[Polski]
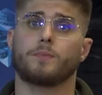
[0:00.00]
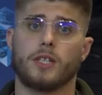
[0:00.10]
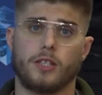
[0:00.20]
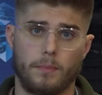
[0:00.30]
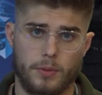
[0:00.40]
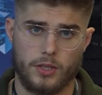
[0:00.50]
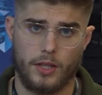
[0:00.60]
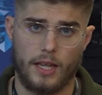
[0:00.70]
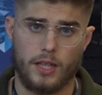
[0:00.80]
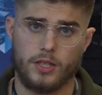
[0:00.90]
lub przystąpić do
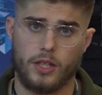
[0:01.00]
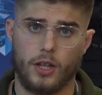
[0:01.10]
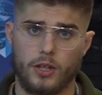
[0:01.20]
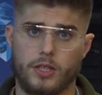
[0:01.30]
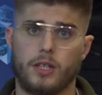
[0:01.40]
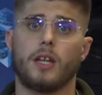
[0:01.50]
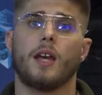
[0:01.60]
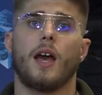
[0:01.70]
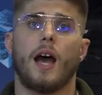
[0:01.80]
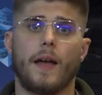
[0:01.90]
takich czynności,
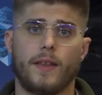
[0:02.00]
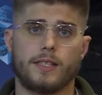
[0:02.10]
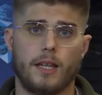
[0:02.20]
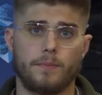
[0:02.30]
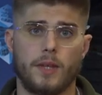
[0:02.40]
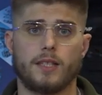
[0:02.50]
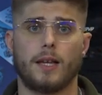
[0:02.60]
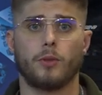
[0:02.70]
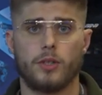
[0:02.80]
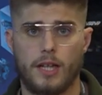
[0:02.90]
a następnie
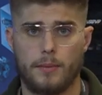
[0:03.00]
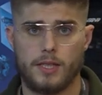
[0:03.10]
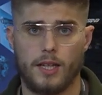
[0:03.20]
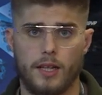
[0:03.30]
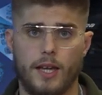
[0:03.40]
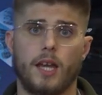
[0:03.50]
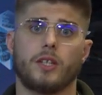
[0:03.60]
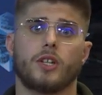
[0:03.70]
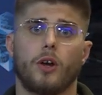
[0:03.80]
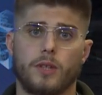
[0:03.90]
zamknąć kamizelkę
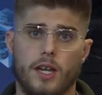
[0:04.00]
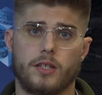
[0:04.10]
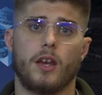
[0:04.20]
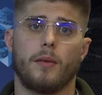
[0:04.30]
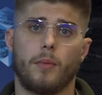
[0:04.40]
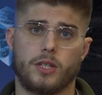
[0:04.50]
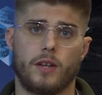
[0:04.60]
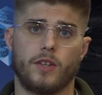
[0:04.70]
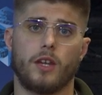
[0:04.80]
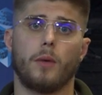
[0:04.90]
i żołnierz
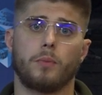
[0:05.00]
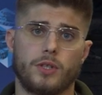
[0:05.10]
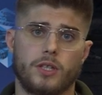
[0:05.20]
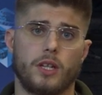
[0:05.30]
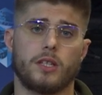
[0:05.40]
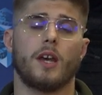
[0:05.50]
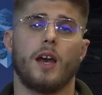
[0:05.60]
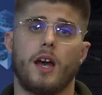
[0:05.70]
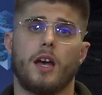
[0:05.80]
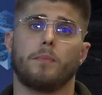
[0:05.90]
może w niej opuścić
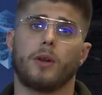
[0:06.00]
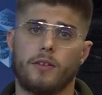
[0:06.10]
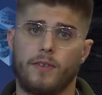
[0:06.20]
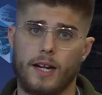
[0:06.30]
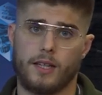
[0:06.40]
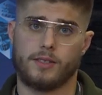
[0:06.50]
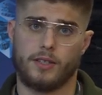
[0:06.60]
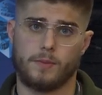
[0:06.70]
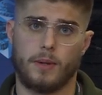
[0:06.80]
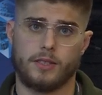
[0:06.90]
e, pole walki, co
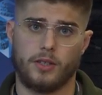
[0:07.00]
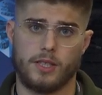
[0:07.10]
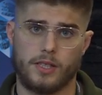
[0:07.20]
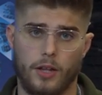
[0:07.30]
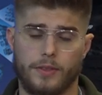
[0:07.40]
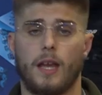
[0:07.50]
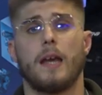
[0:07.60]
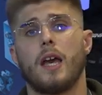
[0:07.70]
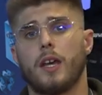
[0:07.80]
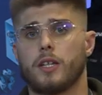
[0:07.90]
jest bardzo istotne.
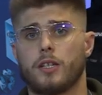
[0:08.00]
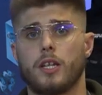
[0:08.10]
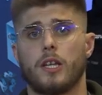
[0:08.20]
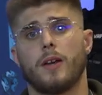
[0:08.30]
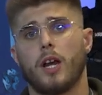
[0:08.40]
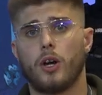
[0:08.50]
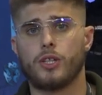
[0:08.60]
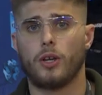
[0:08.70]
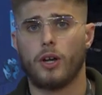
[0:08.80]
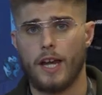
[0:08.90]
Jeśli chodzi o